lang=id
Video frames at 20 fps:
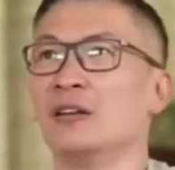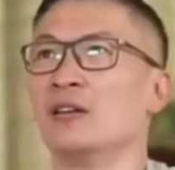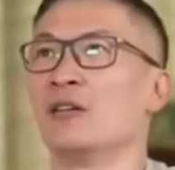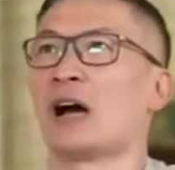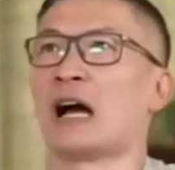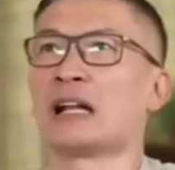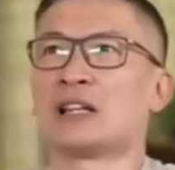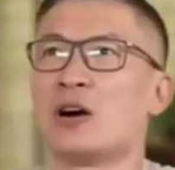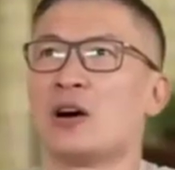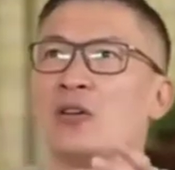
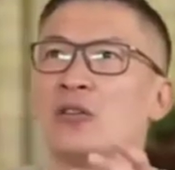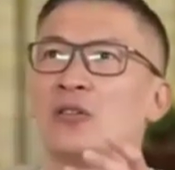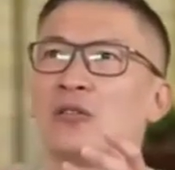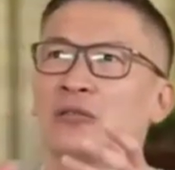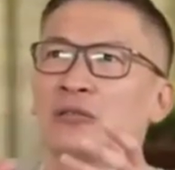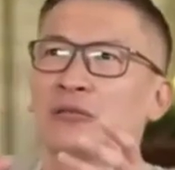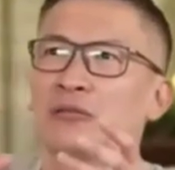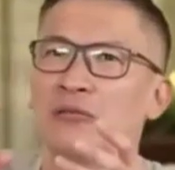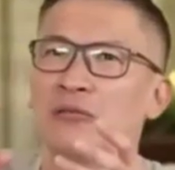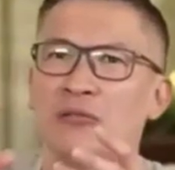Atau
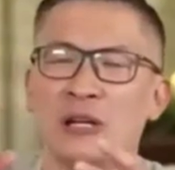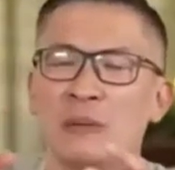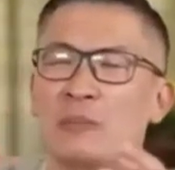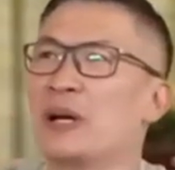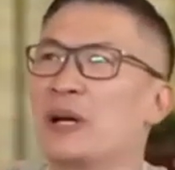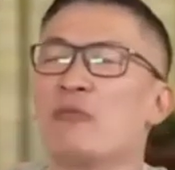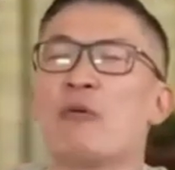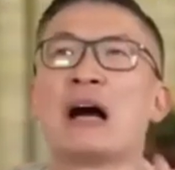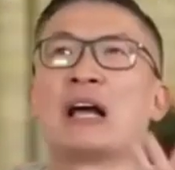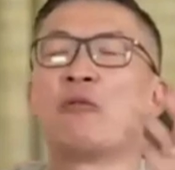
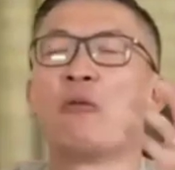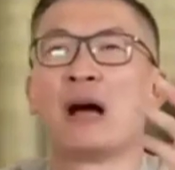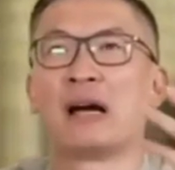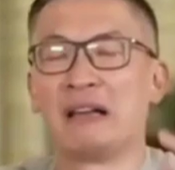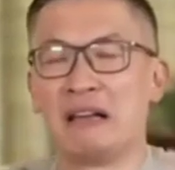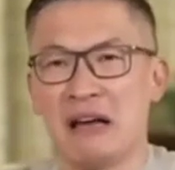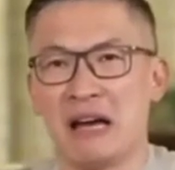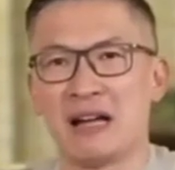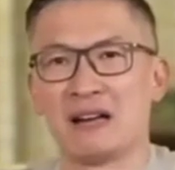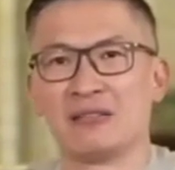diberi
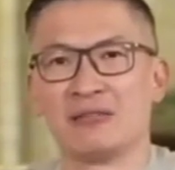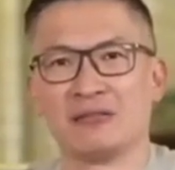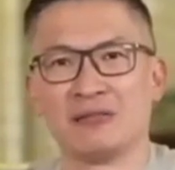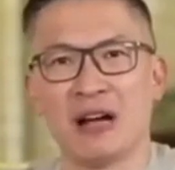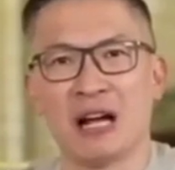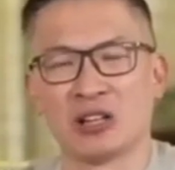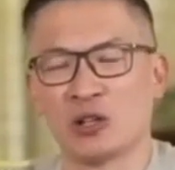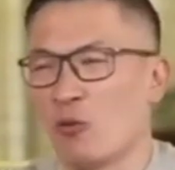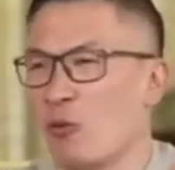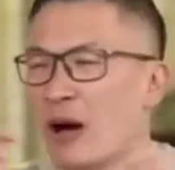wangi-wangian
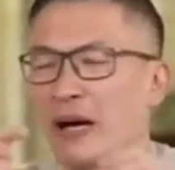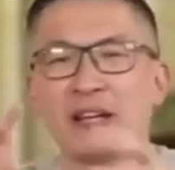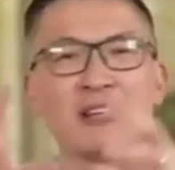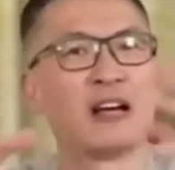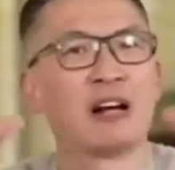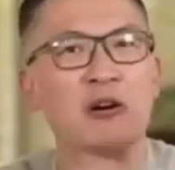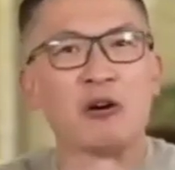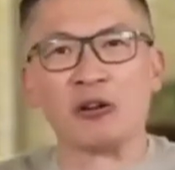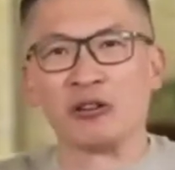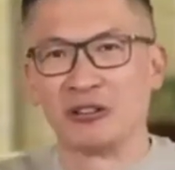atau
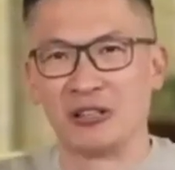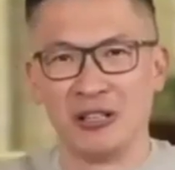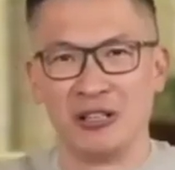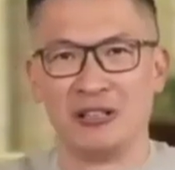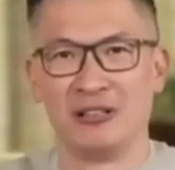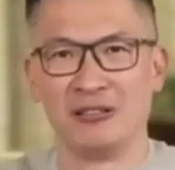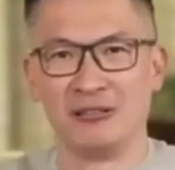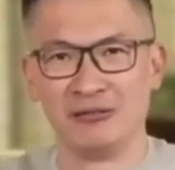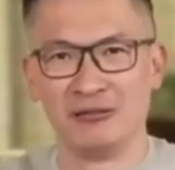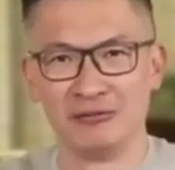wanginya
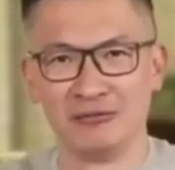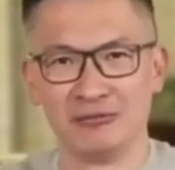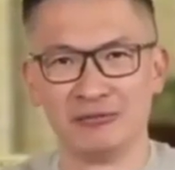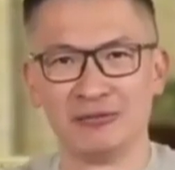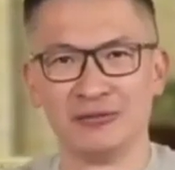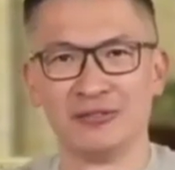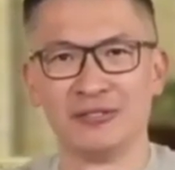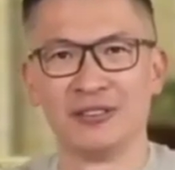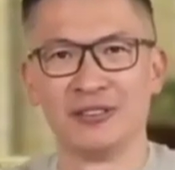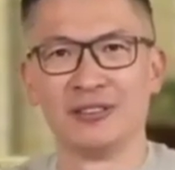roti.
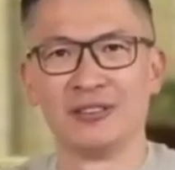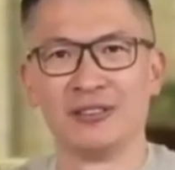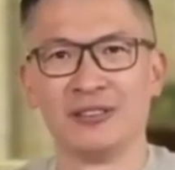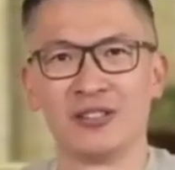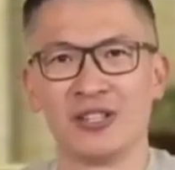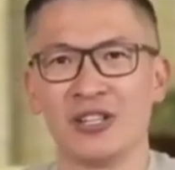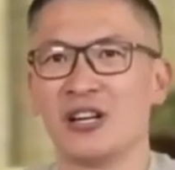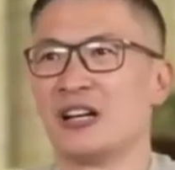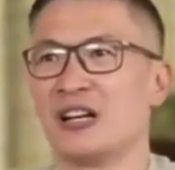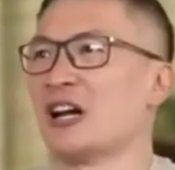
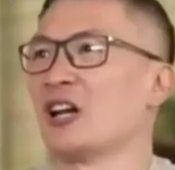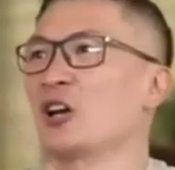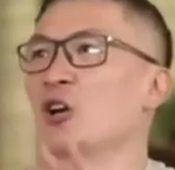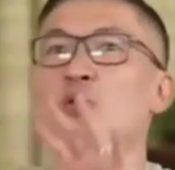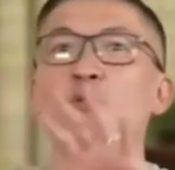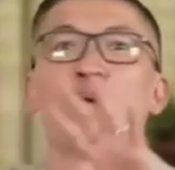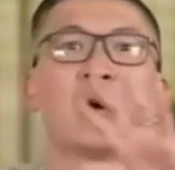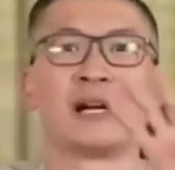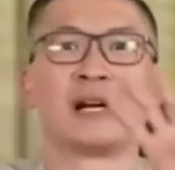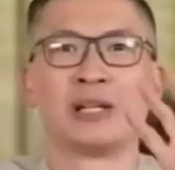Sehingga dari
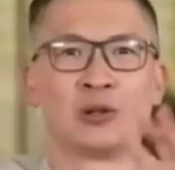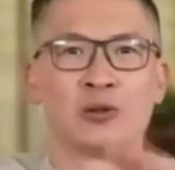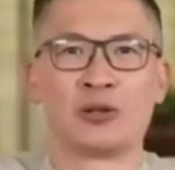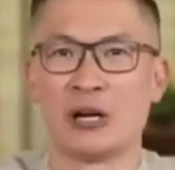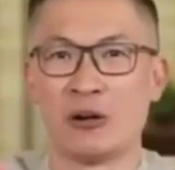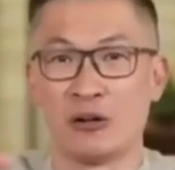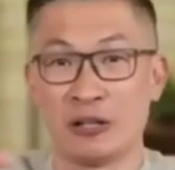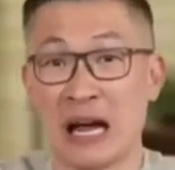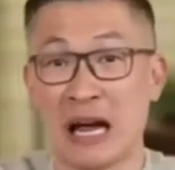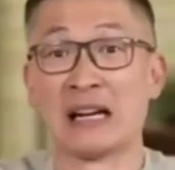luar itu
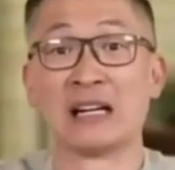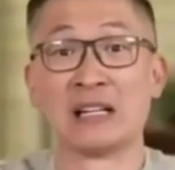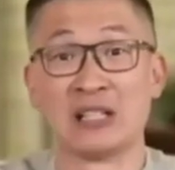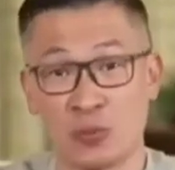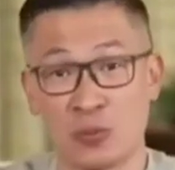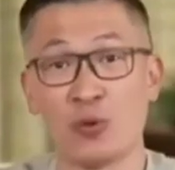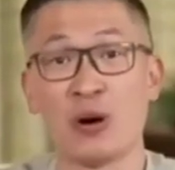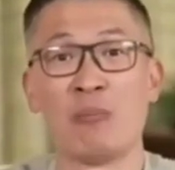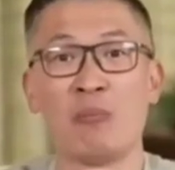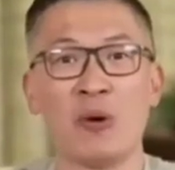kalau dia ada di
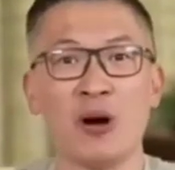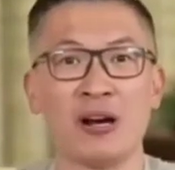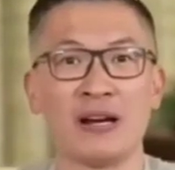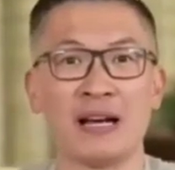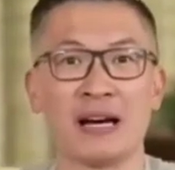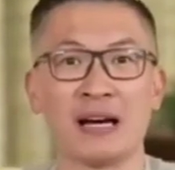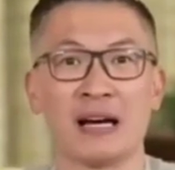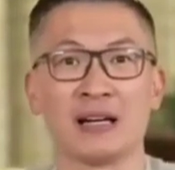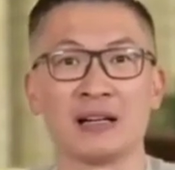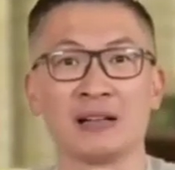sebuah mall
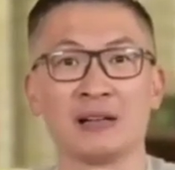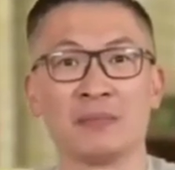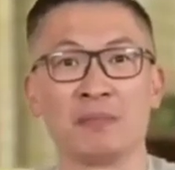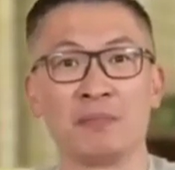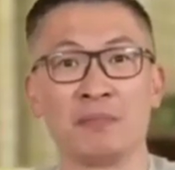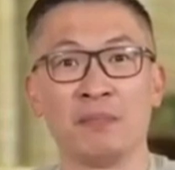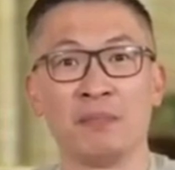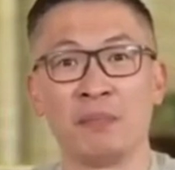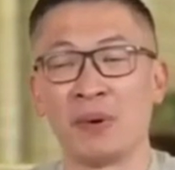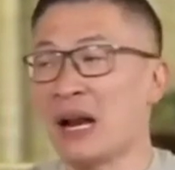ya kan
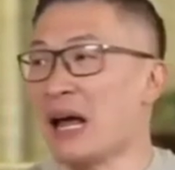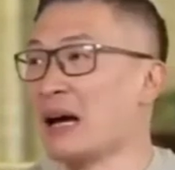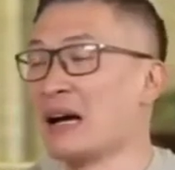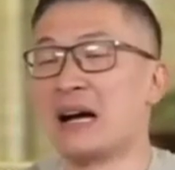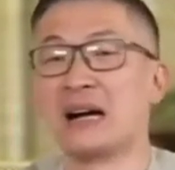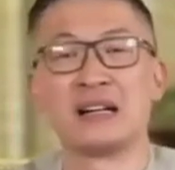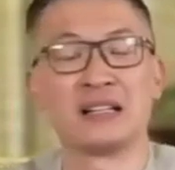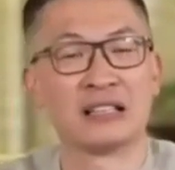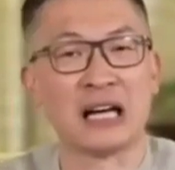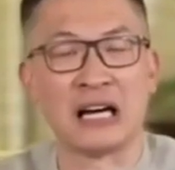
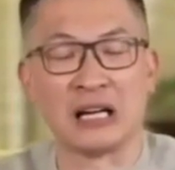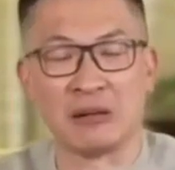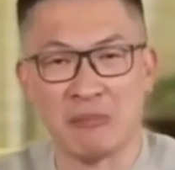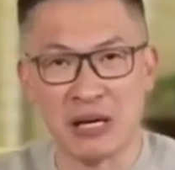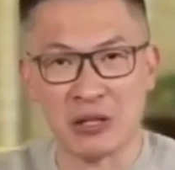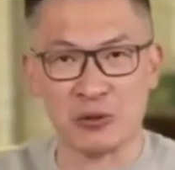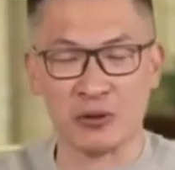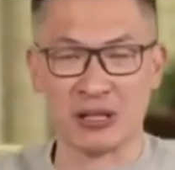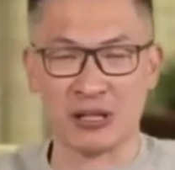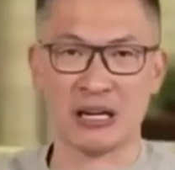pelanggan ditarik
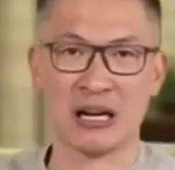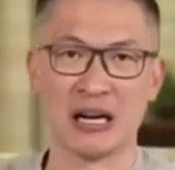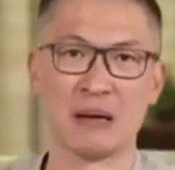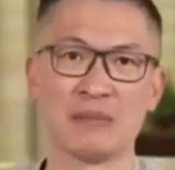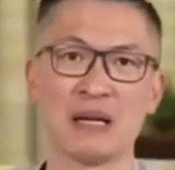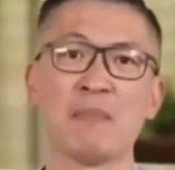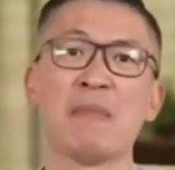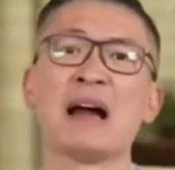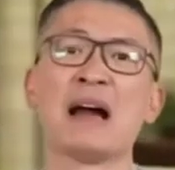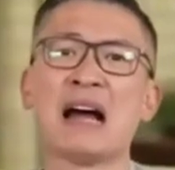masuk ke dalam
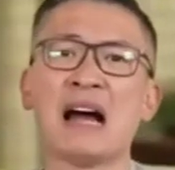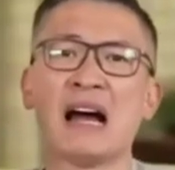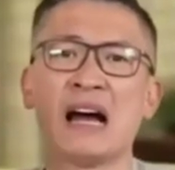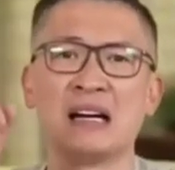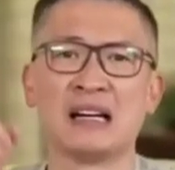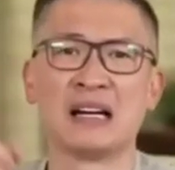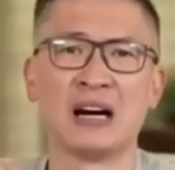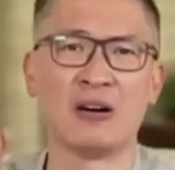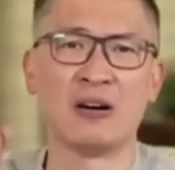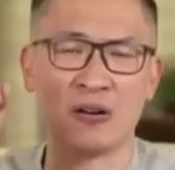yang mana
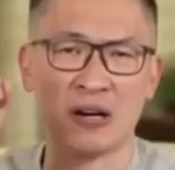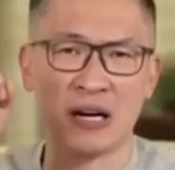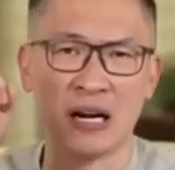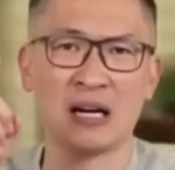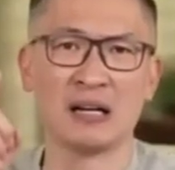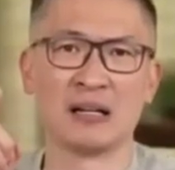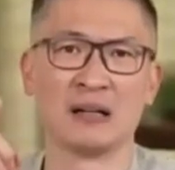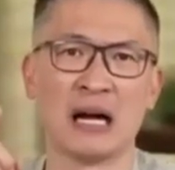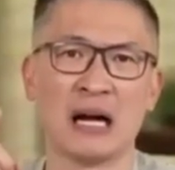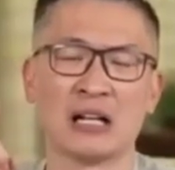ada
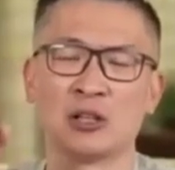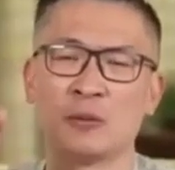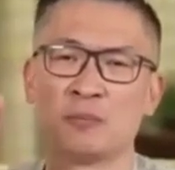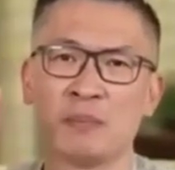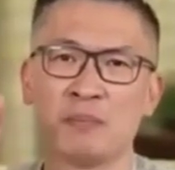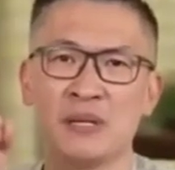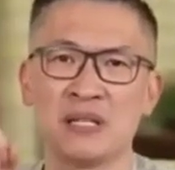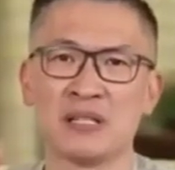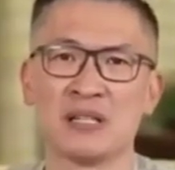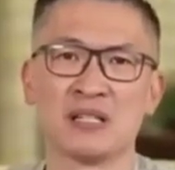orang atau
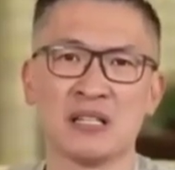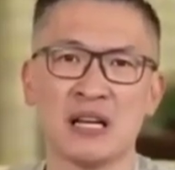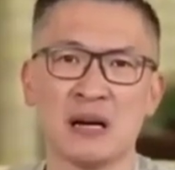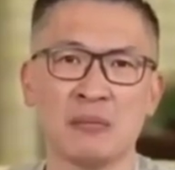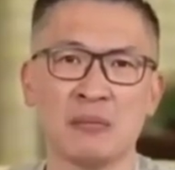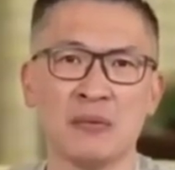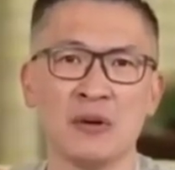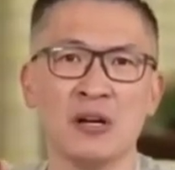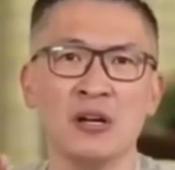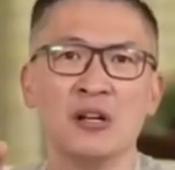pebisnis
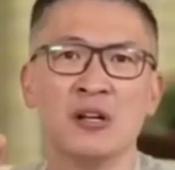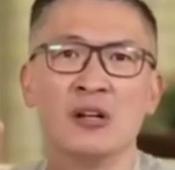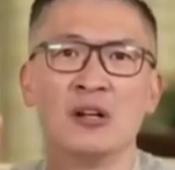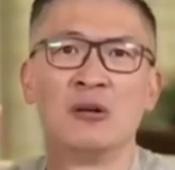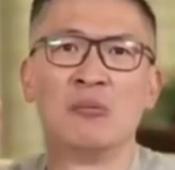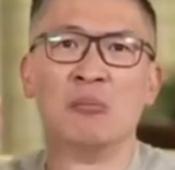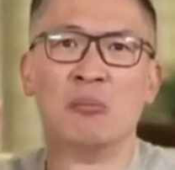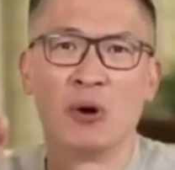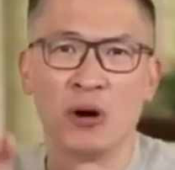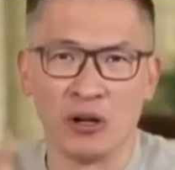yang
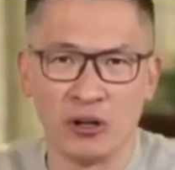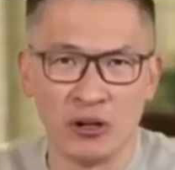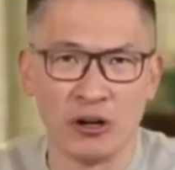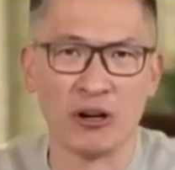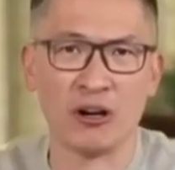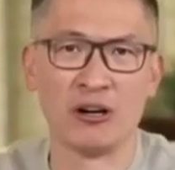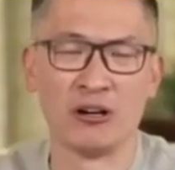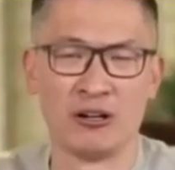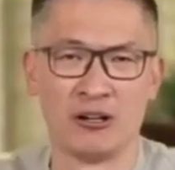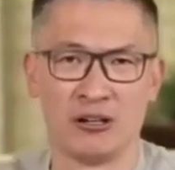bodoh